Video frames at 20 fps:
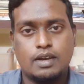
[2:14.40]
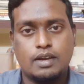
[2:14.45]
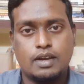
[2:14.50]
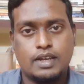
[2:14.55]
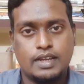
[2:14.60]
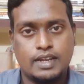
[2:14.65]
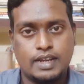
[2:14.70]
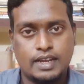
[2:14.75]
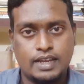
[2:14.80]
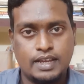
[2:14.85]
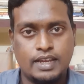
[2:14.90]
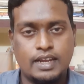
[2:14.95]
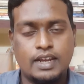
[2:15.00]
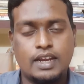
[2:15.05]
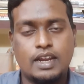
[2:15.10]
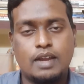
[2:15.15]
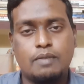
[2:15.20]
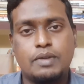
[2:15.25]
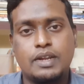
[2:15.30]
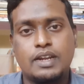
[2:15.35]

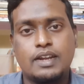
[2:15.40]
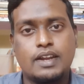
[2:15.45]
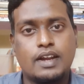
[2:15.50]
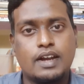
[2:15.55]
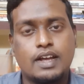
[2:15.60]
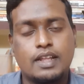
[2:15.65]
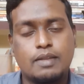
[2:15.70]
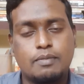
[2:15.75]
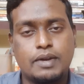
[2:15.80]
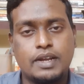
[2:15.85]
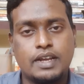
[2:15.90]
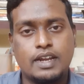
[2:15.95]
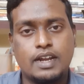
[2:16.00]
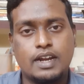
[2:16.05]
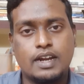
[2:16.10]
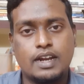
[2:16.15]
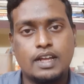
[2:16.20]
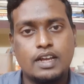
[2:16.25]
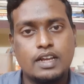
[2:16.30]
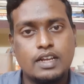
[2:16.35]
இறையியல் அப்படின்றாங்க அது
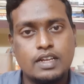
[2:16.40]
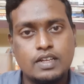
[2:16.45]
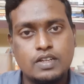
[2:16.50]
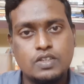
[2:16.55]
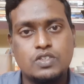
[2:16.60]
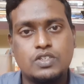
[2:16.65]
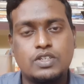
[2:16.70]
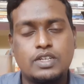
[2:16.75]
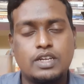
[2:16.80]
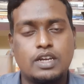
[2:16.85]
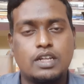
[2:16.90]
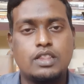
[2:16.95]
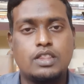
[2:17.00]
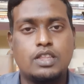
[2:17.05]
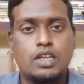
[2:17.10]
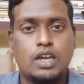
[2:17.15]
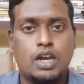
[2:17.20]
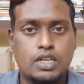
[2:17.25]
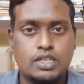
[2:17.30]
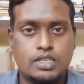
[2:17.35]
படிக்கிறாங்கன்னா கிறிஸ்டியன்
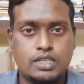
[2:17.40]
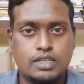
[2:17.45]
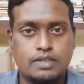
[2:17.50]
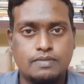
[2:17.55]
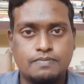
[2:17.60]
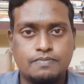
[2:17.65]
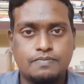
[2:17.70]
தியாலஜி